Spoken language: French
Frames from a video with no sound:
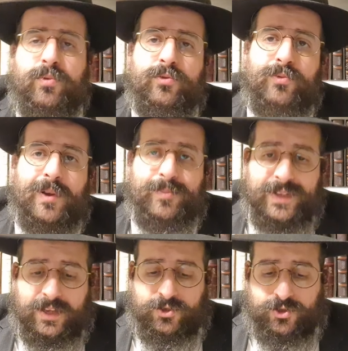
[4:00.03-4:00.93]
pour nous un
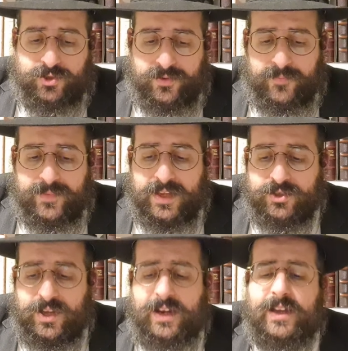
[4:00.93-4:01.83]
piège?
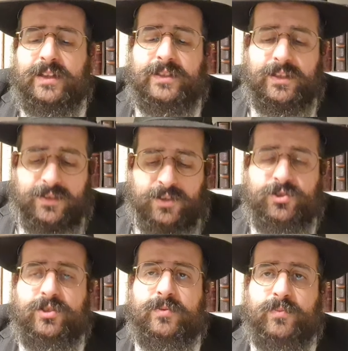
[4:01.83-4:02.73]
Shalach et
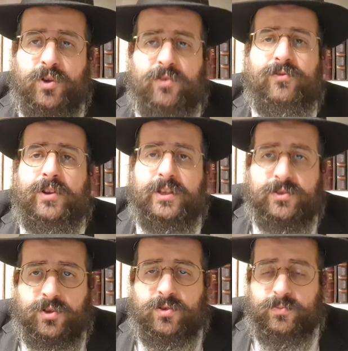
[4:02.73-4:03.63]
Nashim, envoie
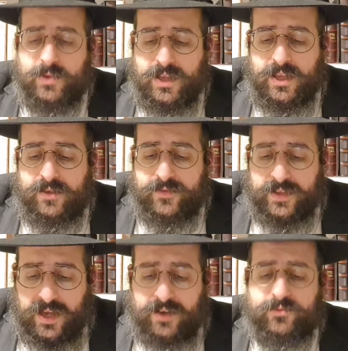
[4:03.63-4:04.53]
les hommes.
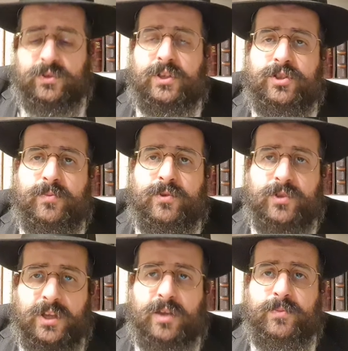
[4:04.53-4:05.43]
Yavdot Hashem
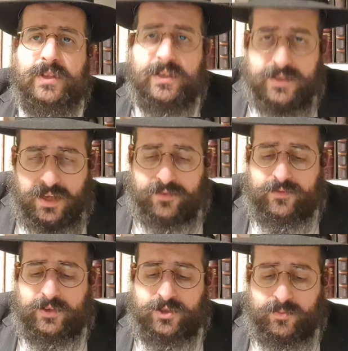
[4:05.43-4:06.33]
Elokim qu'ils
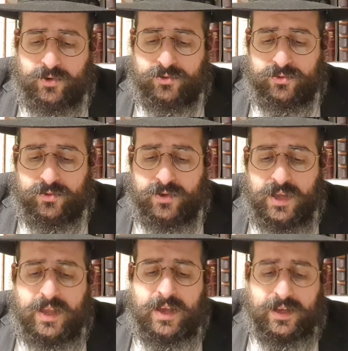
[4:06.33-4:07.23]
servent Hashem leur Dieu.
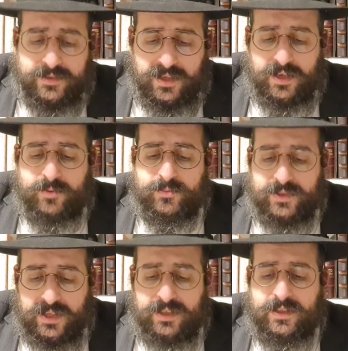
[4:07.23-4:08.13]
Aterem
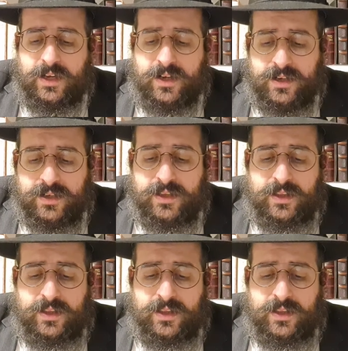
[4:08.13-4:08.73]
Teda,